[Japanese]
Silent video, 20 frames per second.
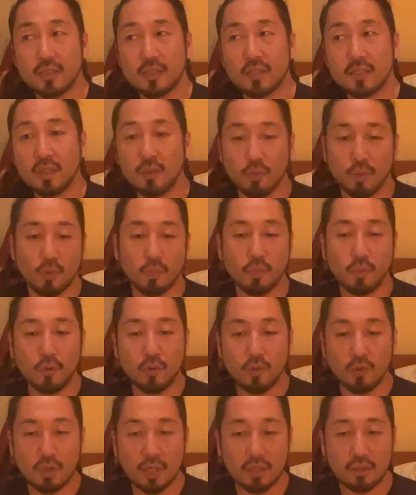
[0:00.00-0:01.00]
じゃあもう
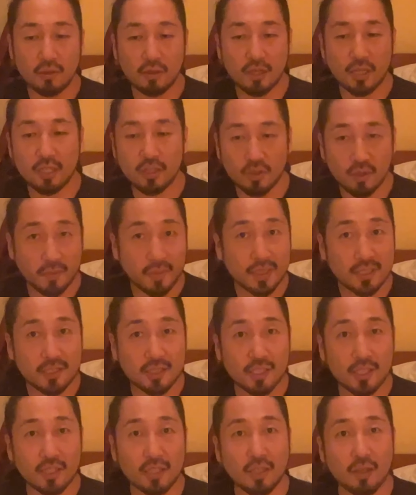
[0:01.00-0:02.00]
ポーランド側に泊まっ
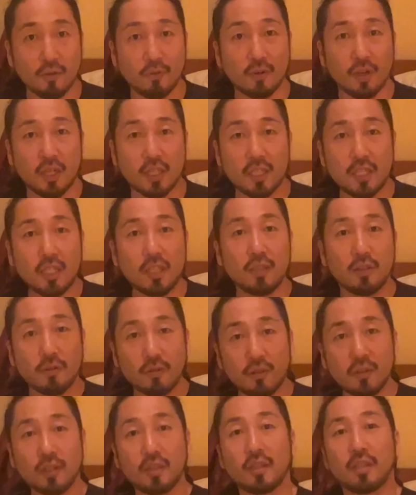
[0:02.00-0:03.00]
ちゃった方がいい
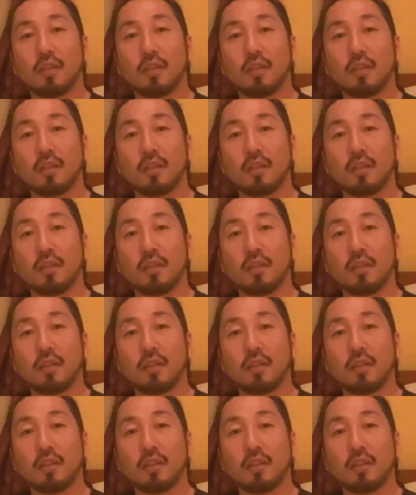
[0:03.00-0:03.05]
よっ